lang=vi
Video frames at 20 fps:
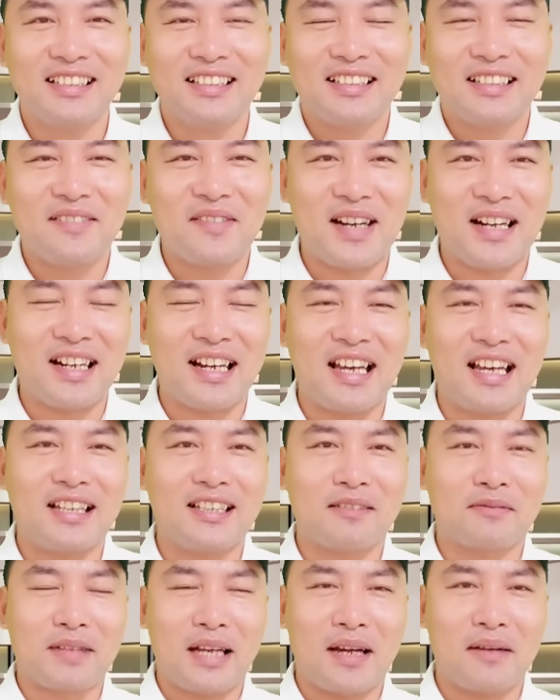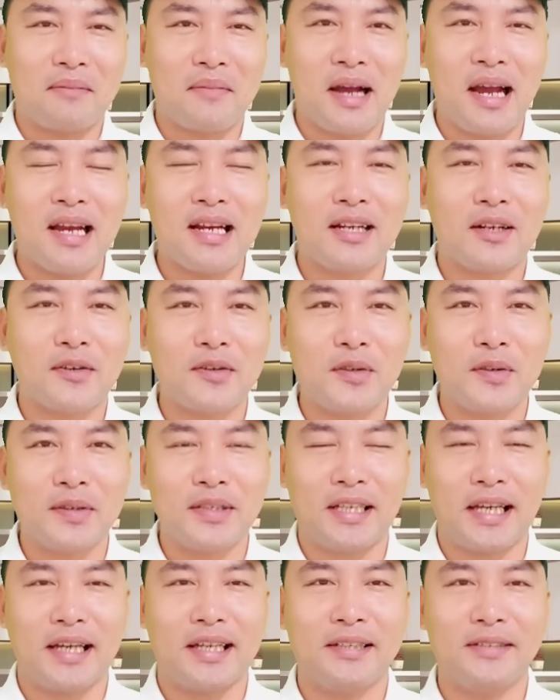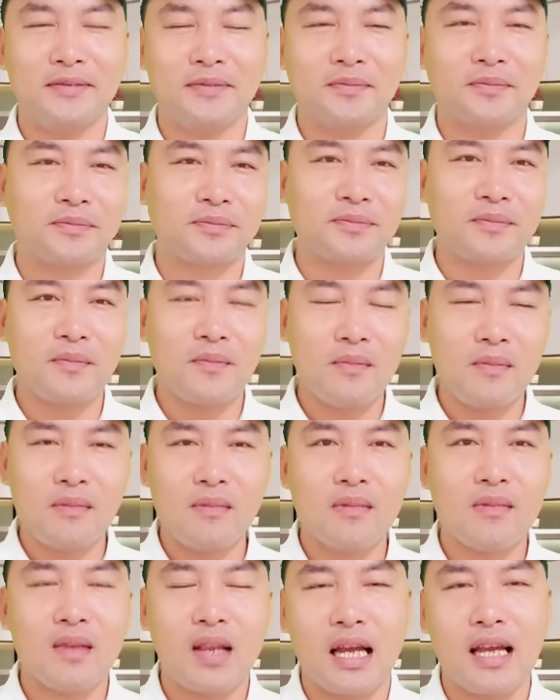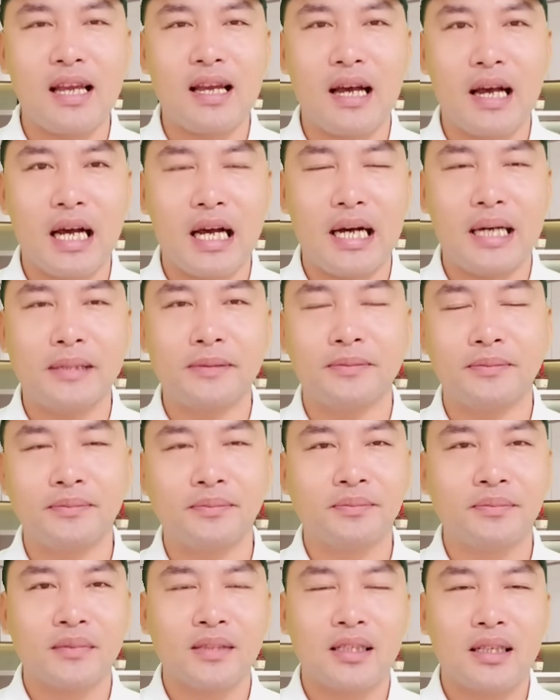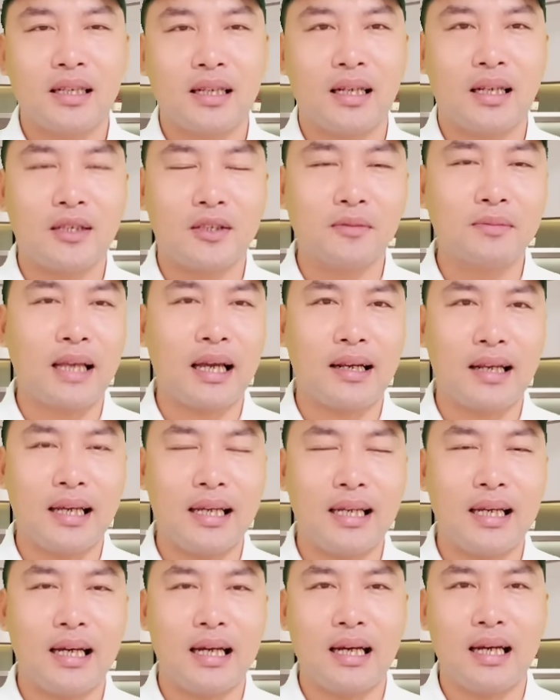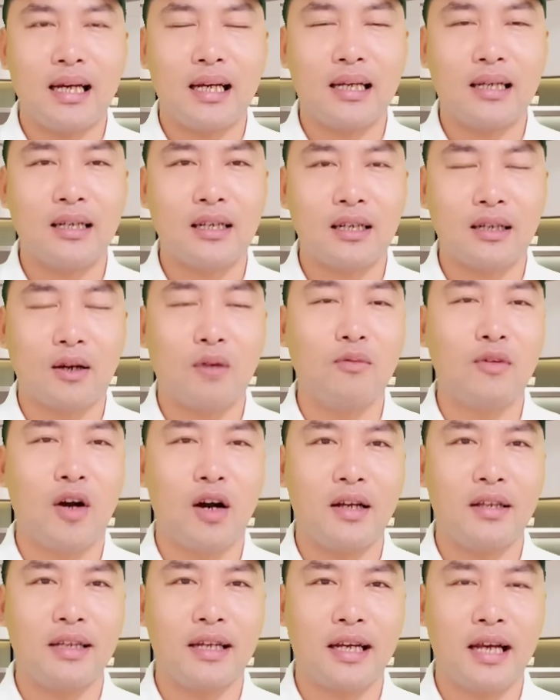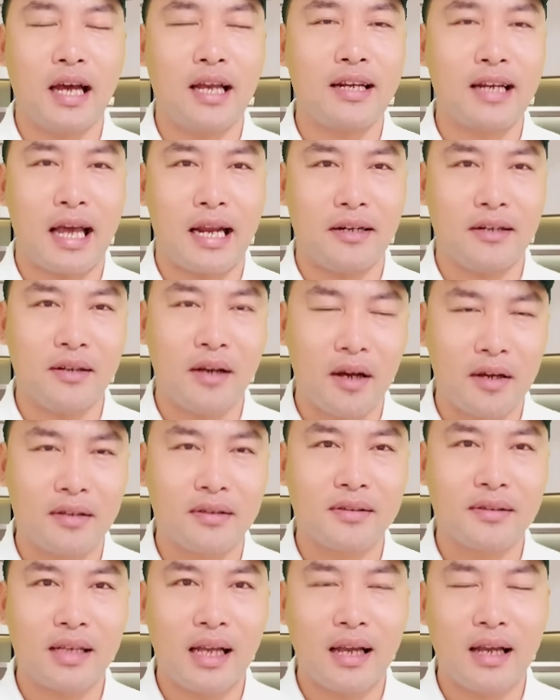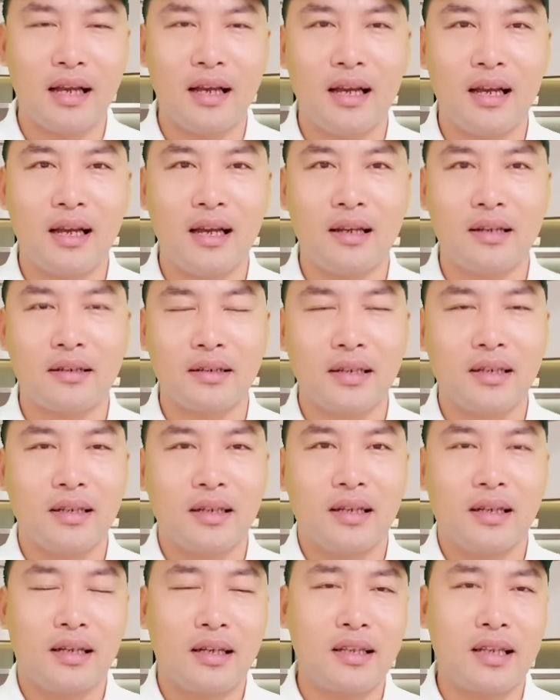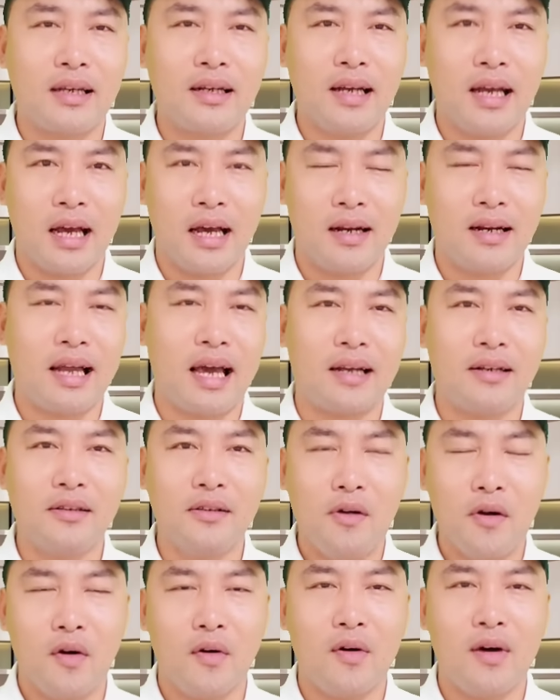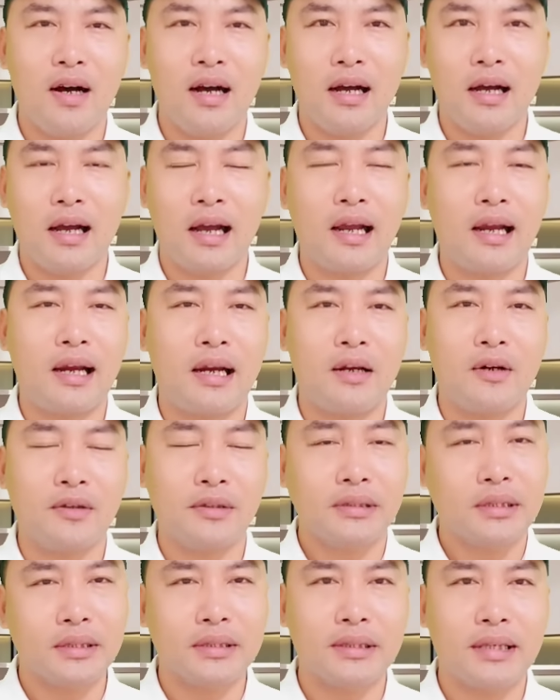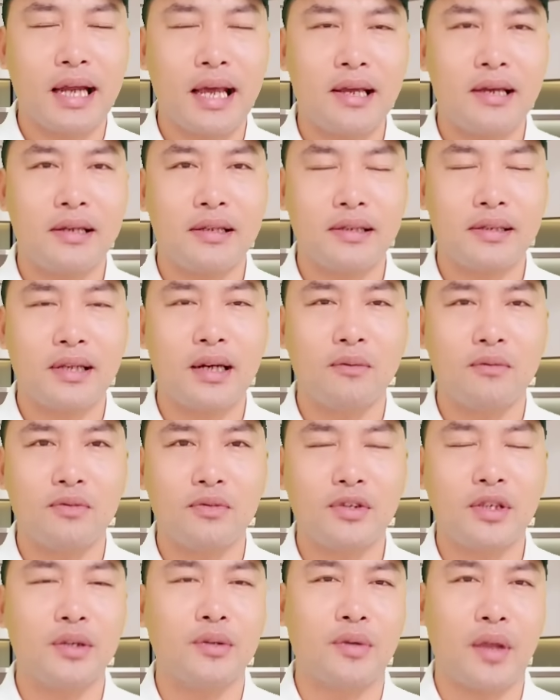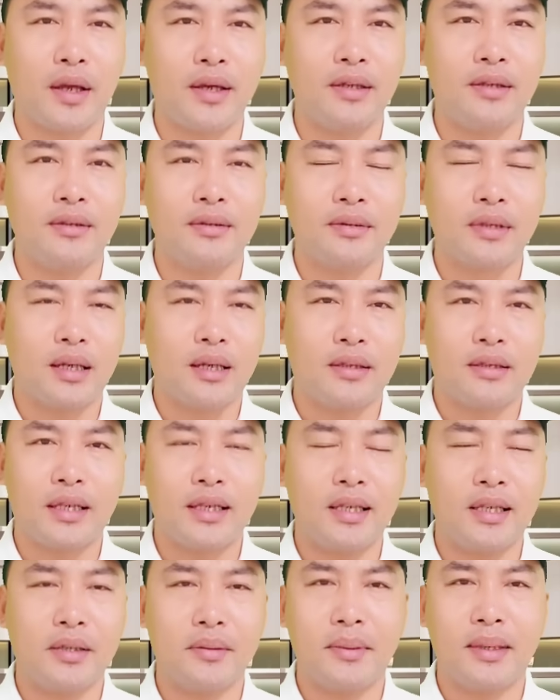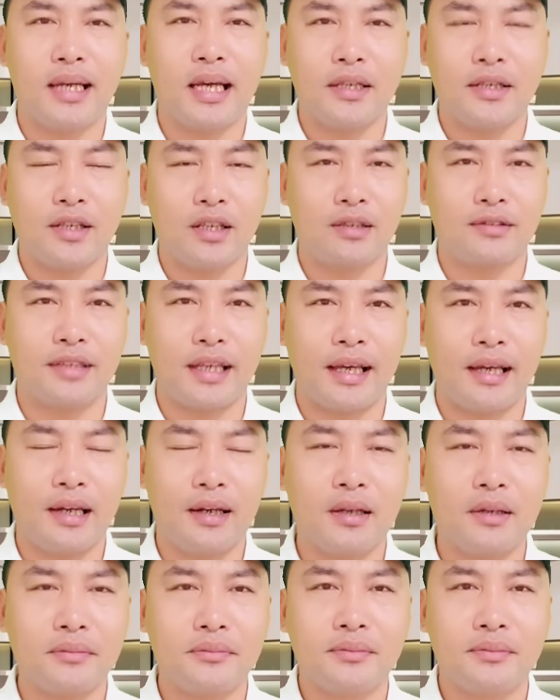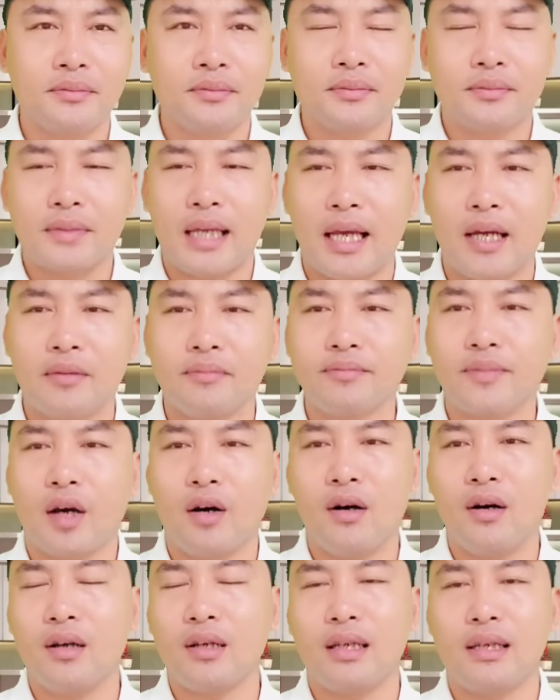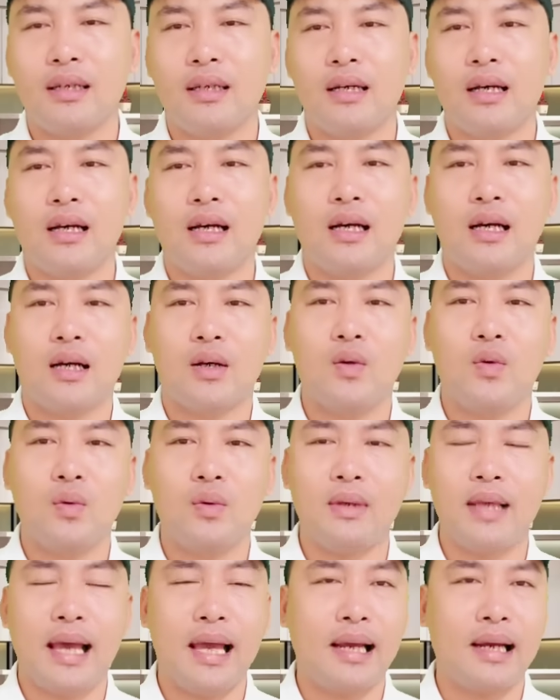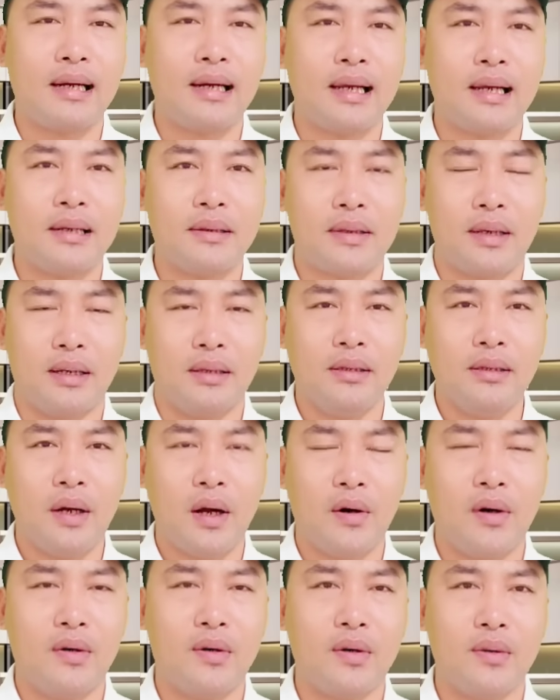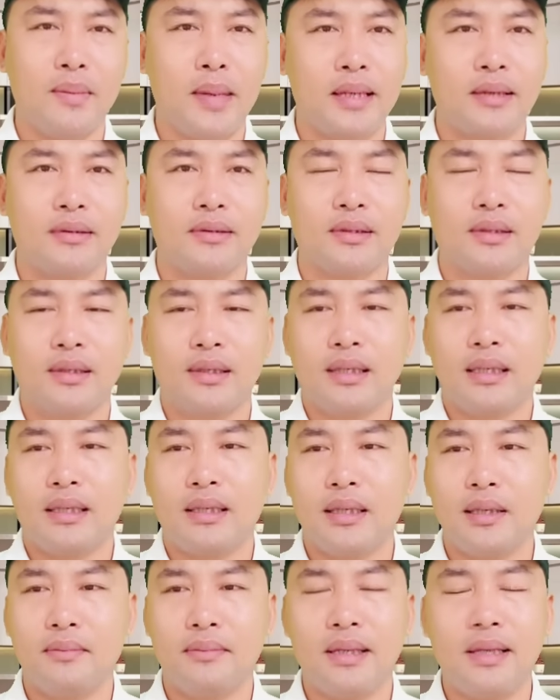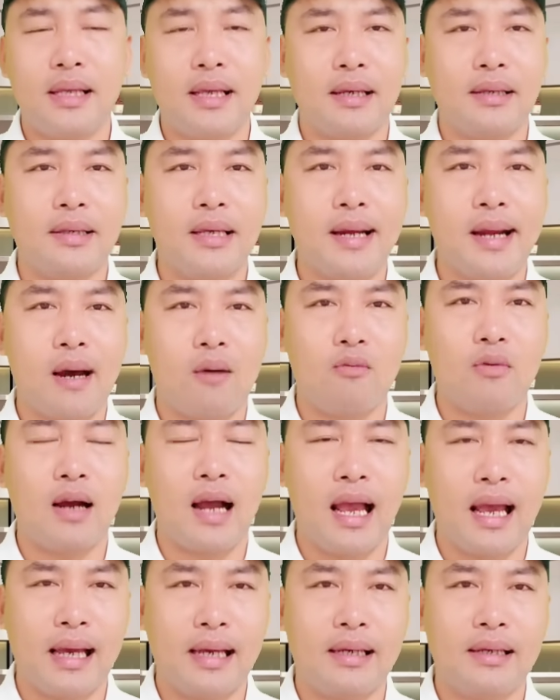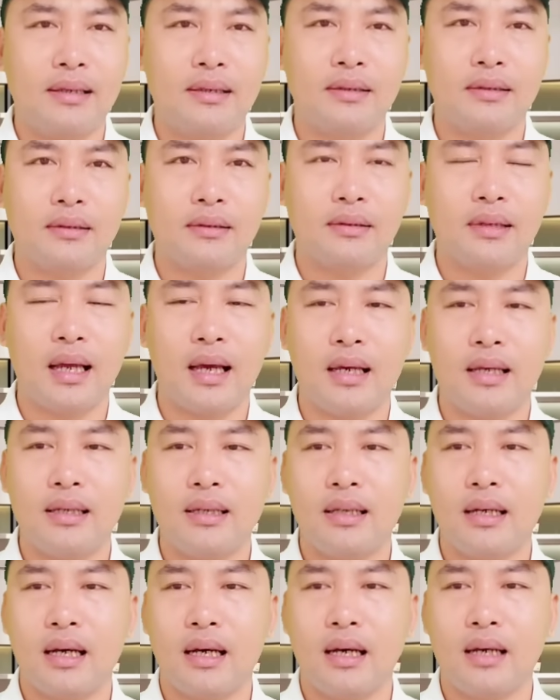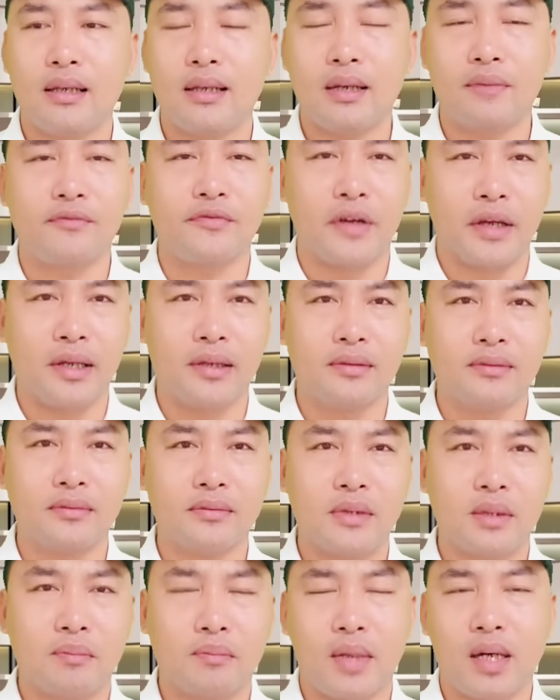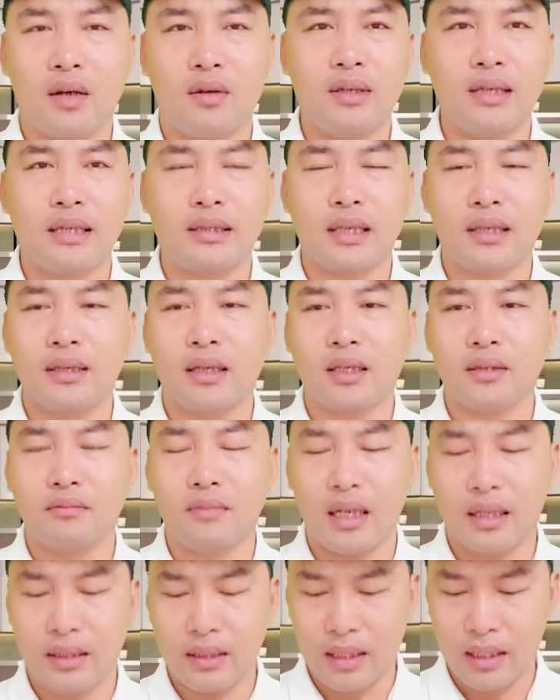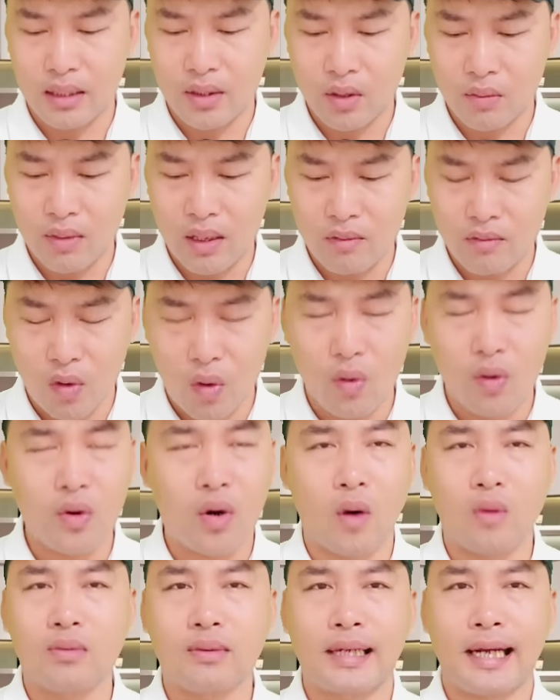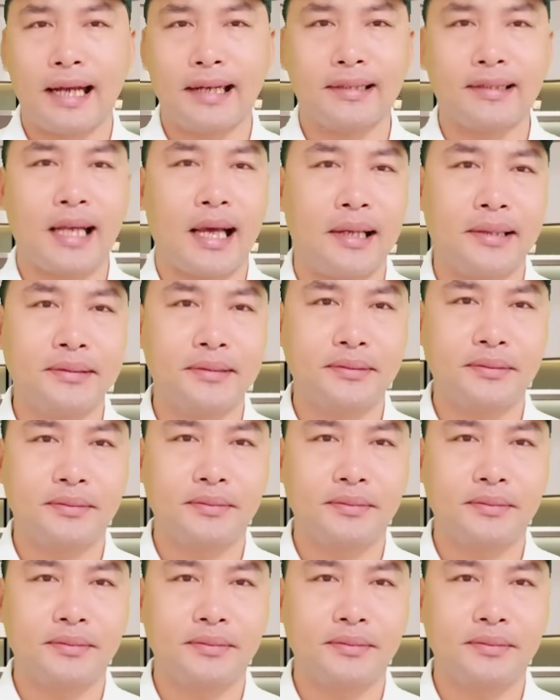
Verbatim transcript: cái vấn đề trong thang máy đó của chú anh chị thì à, à, chúng ta thấy à, cũng có những cái hình ảnh thôi à, những cái hình ảnh của hai đối tượng này trong siêu thị thì như mình đã chia sẻ đó ngày hôm đó thì à, cu giang đang chở con của mình lên bệnh viện nhi đồng 2 để à, nhập viện mà nói về tình hình bệnh thì chung là vô cùng căng thẳng